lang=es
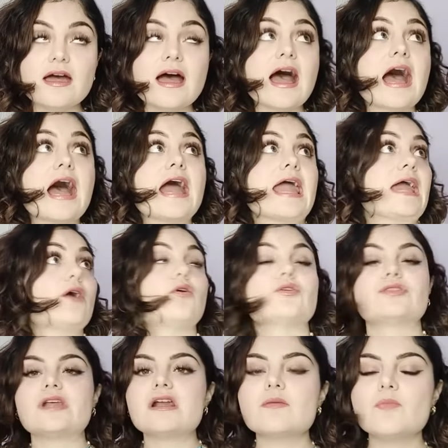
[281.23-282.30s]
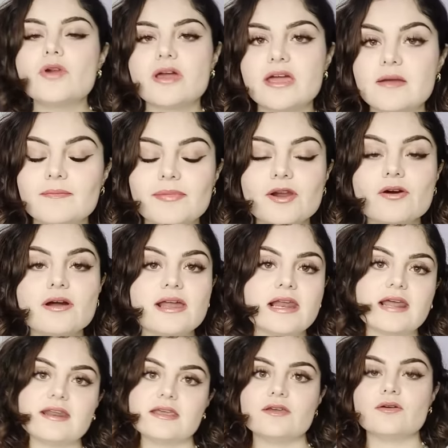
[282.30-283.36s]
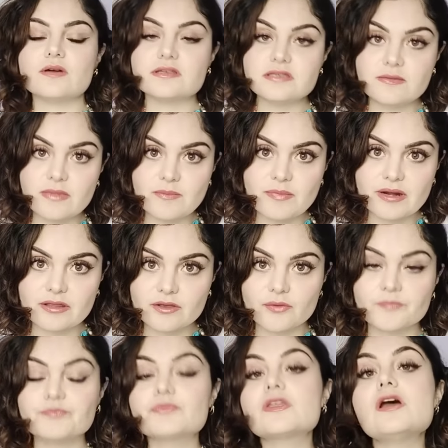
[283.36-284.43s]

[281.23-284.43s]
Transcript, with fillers: a encontrar, por ejemplo, el anillo que se me perdió.